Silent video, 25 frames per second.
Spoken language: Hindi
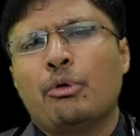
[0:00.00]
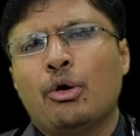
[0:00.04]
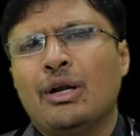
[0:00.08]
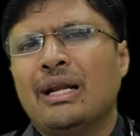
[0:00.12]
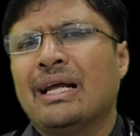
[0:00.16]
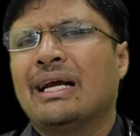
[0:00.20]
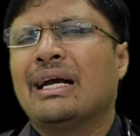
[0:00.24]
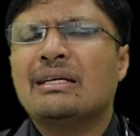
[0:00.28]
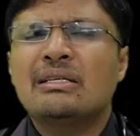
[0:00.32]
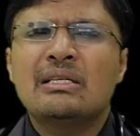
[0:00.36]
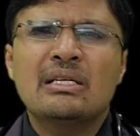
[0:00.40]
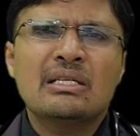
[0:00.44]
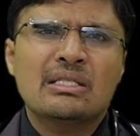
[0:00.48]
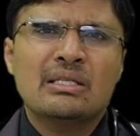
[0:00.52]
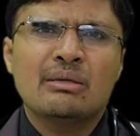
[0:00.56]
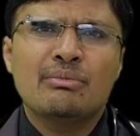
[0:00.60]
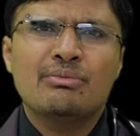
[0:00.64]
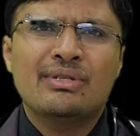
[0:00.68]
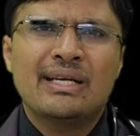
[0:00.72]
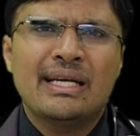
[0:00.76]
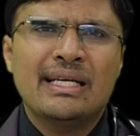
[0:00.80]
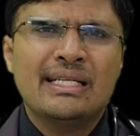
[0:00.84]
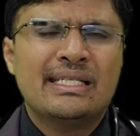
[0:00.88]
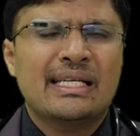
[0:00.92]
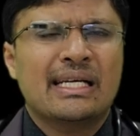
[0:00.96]
बॉडी का सिस्टम
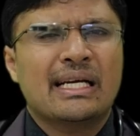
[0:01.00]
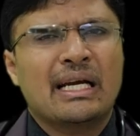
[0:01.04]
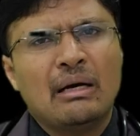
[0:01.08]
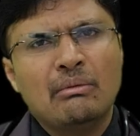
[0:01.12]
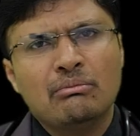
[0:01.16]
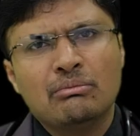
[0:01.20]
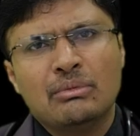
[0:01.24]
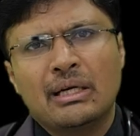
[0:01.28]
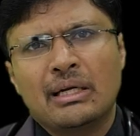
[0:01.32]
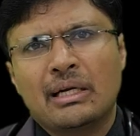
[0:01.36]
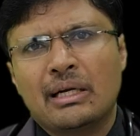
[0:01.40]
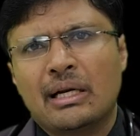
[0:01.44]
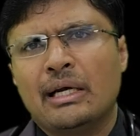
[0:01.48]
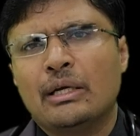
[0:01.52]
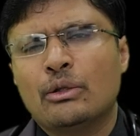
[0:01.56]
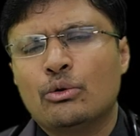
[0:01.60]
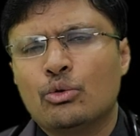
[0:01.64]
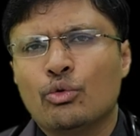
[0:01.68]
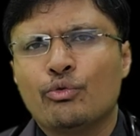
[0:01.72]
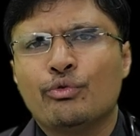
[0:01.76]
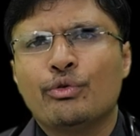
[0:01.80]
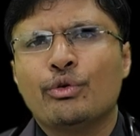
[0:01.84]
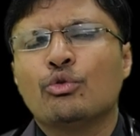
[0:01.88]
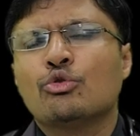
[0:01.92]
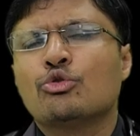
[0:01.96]
सही से काम कर रहा है
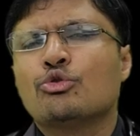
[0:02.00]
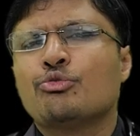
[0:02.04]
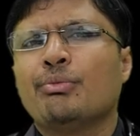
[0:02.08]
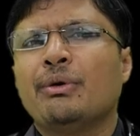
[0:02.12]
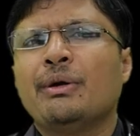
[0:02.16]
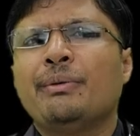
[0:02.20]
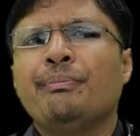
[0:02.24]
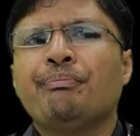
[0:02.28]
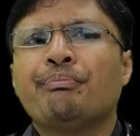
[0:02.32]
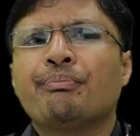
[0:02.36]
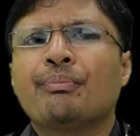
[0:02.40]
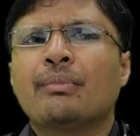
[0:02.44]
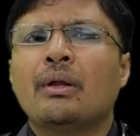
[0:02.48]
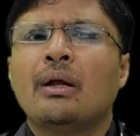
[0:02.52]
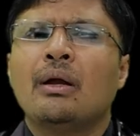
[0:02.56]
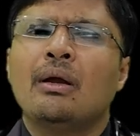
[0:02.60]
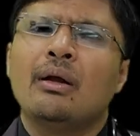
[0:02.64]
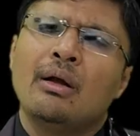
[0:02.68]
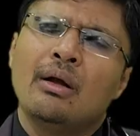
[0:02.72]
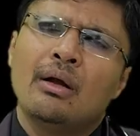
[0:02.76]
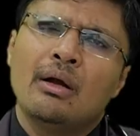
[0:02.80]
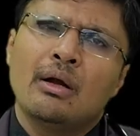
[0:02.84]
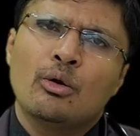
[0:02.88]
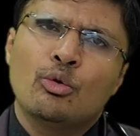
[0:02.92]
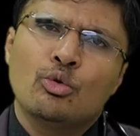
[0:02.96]
तो फिर उसमें
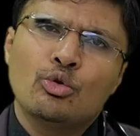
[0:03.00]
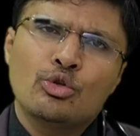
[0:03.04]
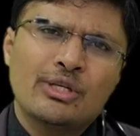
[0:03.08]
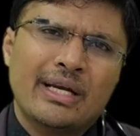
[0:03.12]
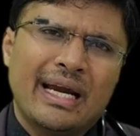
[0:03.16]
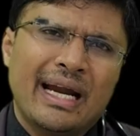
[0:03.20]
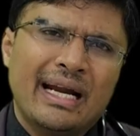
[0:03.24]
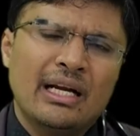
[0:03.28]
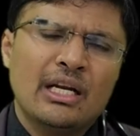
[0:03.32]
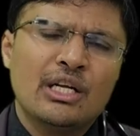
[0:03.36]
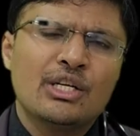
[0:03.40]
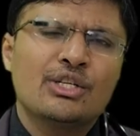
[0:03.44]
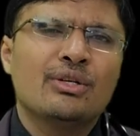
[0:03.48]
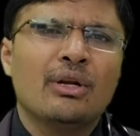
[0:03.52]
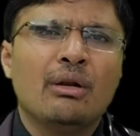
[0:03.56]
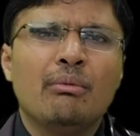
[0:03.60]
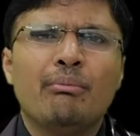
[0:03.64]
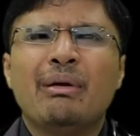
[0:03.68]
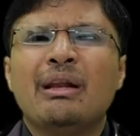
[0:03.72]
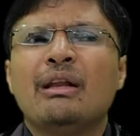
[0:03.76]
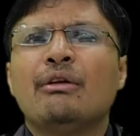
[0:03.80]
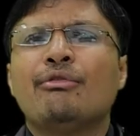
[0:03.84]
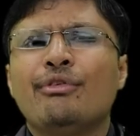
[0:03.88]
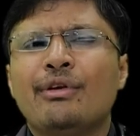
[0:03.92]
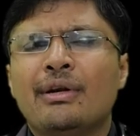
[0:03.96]
कुछ एडिशनल
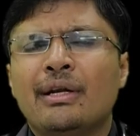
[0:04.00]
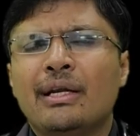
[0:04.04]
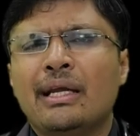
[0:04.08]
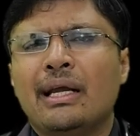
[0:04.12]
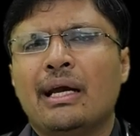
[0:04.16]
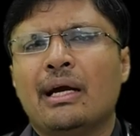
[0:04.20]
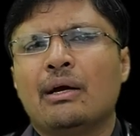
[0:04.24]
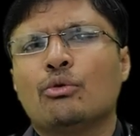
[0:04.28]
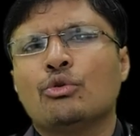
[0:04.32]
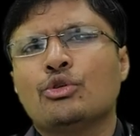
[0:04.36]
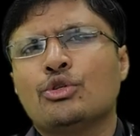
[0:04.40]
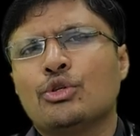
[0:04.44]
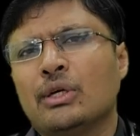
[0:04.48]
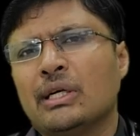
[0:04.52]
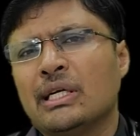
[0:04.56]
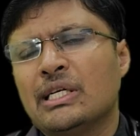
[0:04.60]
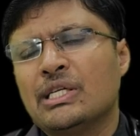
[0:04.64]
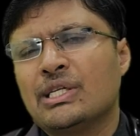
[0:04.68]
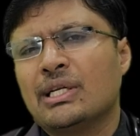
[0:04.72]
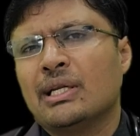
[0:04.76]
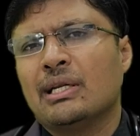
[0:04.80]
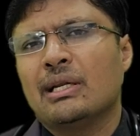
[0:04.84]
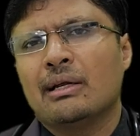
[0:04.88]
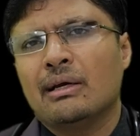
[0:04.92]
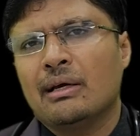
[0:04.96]
बेनिफिट या कुछ
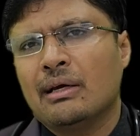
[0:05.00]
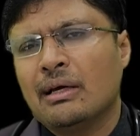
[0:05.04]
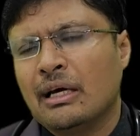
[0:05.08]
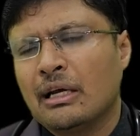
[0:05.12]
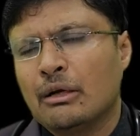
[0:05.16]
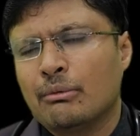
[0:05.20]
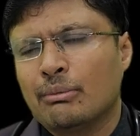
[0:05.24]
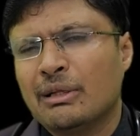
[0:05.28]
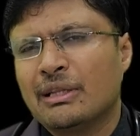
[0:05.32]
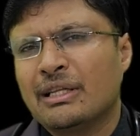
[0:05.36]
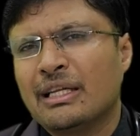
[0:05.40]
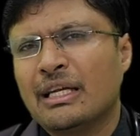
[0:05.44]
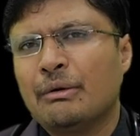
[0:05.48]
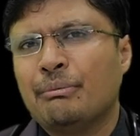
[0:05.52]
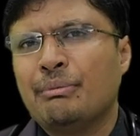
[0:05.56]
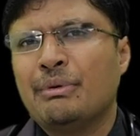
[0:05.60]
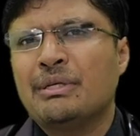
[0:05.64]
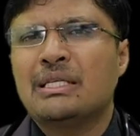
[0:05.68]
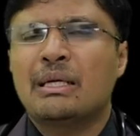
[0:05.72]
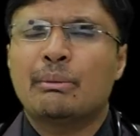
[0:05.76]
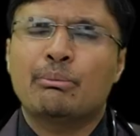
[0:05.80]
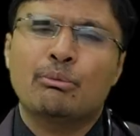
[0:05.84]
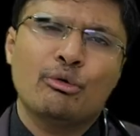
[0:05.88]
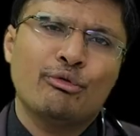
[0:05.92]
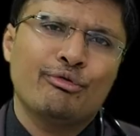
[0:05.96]
एडिशनल हर्बल थेरेपी
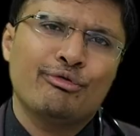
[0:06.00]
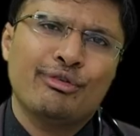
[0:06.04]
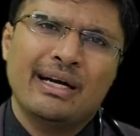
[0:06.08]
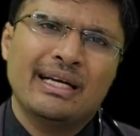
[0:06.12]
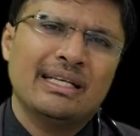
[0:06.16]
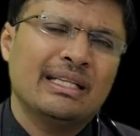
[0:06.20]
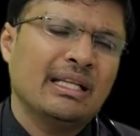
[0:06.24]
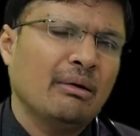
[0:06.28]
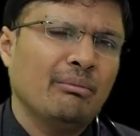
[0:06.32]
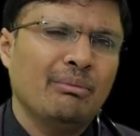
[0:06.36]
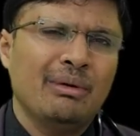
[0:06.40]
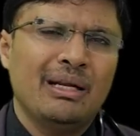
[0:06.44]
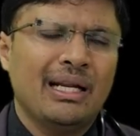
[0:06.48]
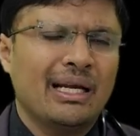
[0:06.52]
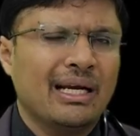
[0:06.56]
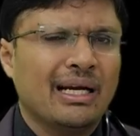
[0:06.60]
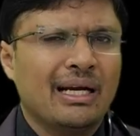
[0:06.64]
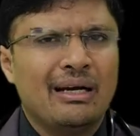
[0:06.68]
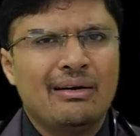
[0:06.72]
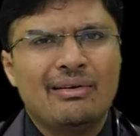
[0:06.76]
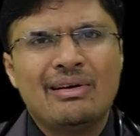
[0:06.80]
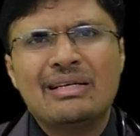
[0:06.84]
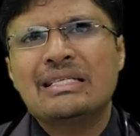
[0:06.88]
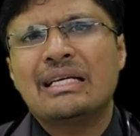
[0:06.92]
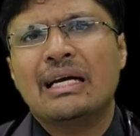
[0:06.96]
से आपको फ़ायदा
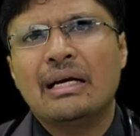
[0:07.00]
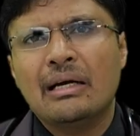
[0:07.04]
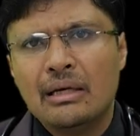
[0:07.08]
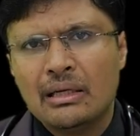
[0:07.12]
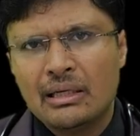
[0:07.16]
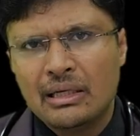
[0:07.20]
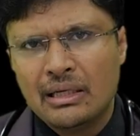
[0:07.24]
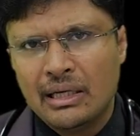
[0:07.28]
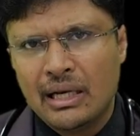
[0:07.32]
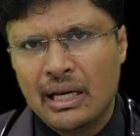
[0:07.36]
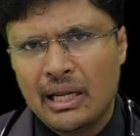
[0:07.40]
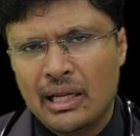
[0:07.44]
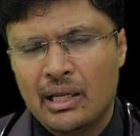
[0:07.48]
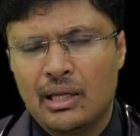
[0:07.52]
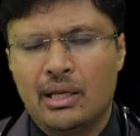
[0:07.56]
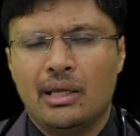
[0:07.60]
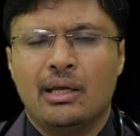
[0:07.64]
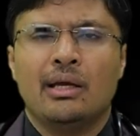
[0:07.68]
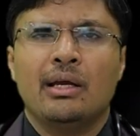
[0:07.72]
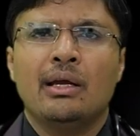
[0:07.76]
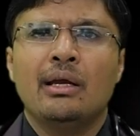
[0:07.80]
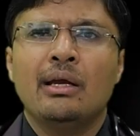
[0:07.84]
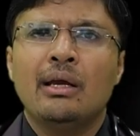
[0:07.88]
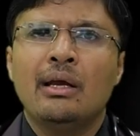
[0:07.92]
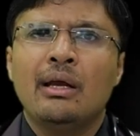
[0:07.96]
मिलेगा ऐसा नहीं
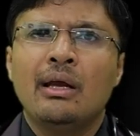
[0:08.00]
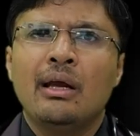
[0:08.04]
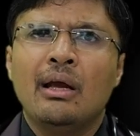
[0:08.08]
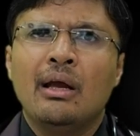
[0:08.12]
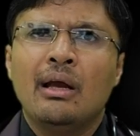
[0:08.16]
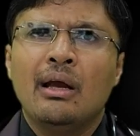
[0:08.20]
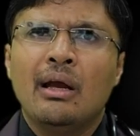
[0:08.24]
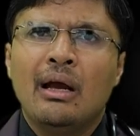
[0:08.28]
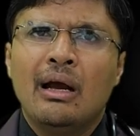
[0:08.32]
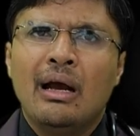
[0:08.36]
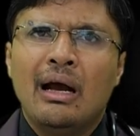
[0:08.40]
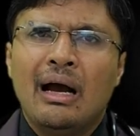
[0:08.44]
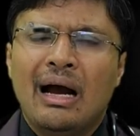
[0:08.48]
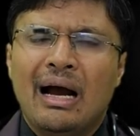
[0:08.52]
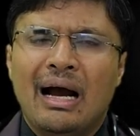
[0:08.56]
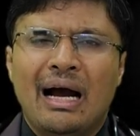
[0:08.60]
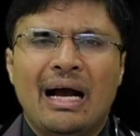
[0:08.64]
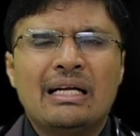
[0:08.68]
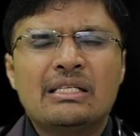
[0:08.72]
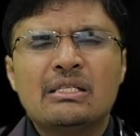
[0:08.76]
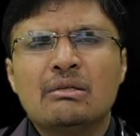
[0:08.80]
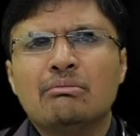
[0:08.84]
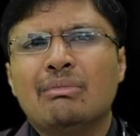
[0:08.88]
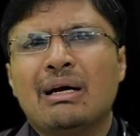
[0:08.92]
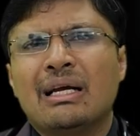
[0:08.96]
है
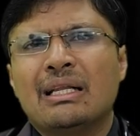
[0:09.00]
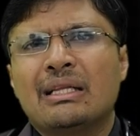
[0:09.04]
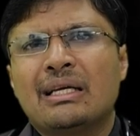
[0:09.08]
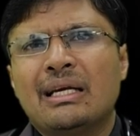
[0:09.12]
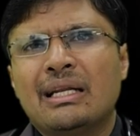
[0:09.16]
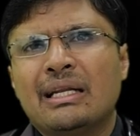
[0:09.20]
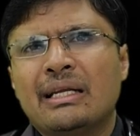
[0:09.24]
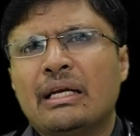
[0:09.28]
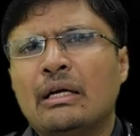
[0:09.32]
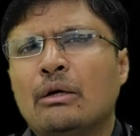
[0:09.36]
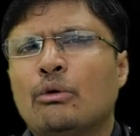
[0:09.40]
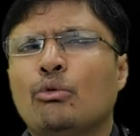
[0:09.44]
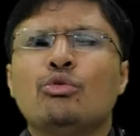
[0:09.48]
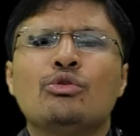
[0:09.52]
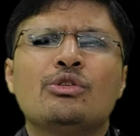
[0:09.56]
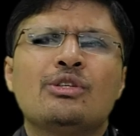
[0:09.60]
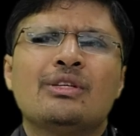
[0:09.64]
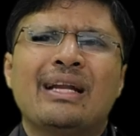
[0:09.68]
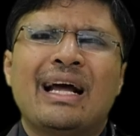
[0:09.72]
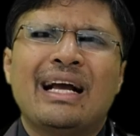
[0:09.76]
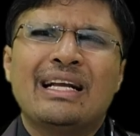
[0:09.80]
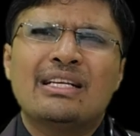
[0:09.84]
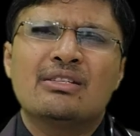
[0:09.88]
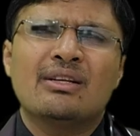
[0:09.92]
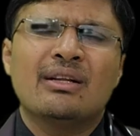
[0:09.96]
आज हम बात करेंगे कुछ
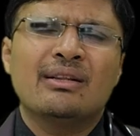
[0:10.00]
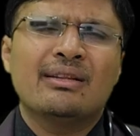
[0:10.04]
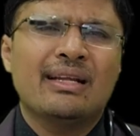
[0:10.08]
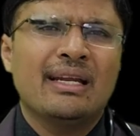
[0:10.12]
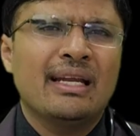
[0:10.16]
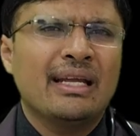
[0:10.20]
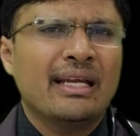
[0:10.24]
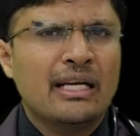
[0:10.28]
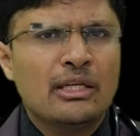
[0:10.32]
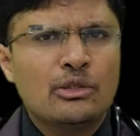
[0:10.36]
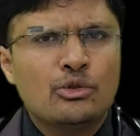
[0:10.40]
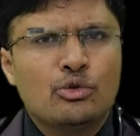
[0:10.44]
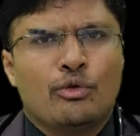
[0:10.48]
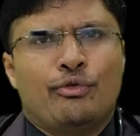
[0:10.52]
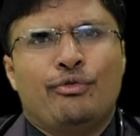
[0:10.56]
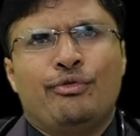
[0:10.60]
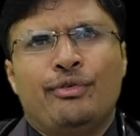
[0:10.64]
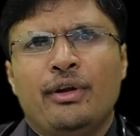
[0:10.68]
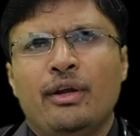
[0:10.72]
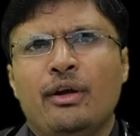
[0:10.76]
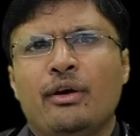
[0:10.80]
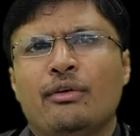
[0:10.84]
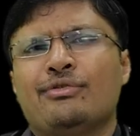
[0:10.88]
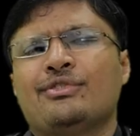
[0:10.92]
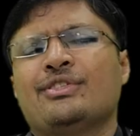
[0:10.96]
नेचुरल तरीके जो
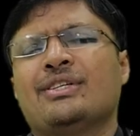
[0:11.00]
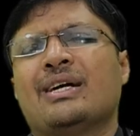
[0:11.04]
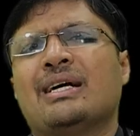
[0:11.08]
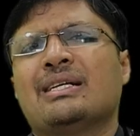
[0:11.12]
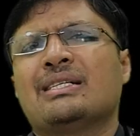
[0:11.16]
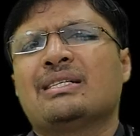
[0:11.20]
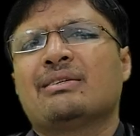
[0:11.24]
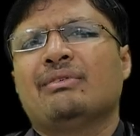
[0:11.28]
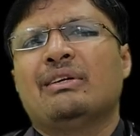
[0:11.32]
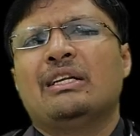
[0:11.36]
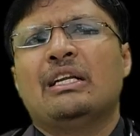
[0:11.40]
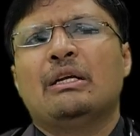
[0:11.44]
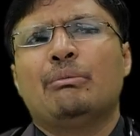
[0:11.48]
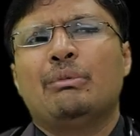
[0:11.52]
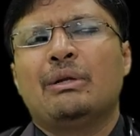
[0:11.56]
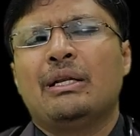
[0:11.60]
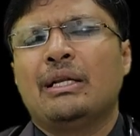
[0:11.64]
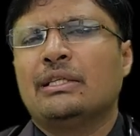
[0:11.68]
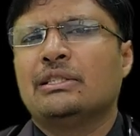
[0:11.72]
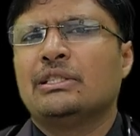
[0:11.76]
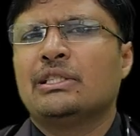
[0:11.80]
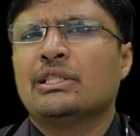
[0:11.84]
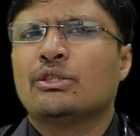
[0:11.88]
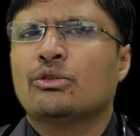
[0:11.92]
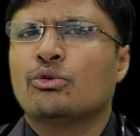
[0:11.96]
फ्री ऑफ चार्ज अवेलेबल
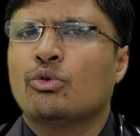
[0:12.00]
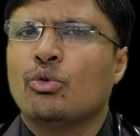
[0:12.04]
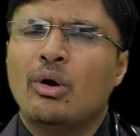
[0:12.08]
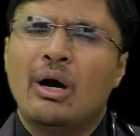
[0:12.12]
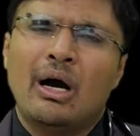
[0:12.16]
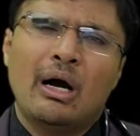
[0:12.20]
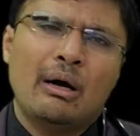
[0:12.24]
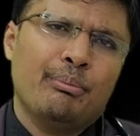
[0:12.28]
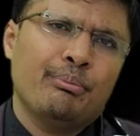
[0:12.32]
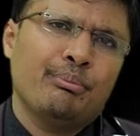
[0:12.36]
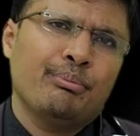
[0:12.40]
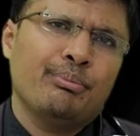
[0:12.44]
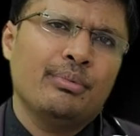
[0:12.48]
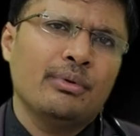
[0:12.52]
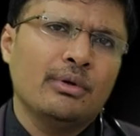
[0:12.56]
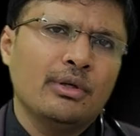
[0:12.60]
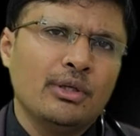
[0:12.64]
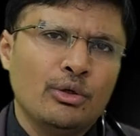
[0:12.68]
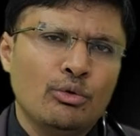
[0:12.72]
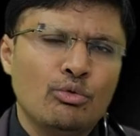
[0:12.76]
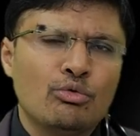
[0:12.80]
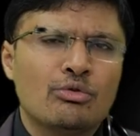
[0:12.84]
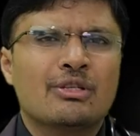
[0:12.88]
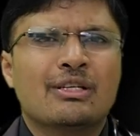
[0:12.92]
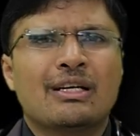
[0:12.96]
है जिसको आप
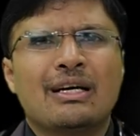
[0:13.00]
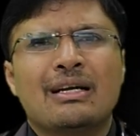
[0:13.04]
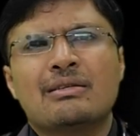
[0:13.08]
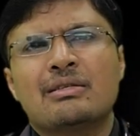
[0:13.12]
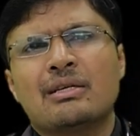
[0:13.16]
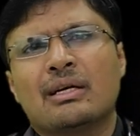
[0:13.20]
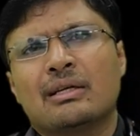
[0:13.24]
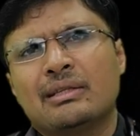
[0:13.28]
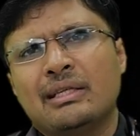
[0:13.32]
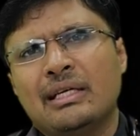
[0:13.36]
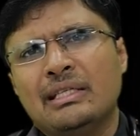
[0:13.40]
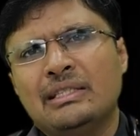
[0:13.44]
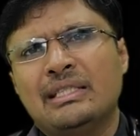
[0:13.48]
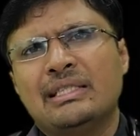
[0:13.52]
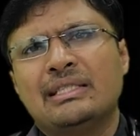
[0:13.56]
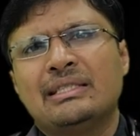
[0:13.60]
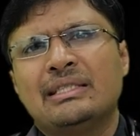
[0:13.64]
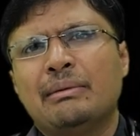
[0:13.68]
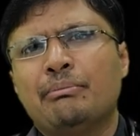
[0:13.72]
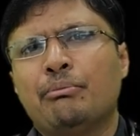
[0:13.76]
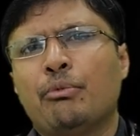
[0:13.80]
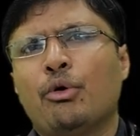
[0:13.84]
यूज़ कर सकते हैं जिससे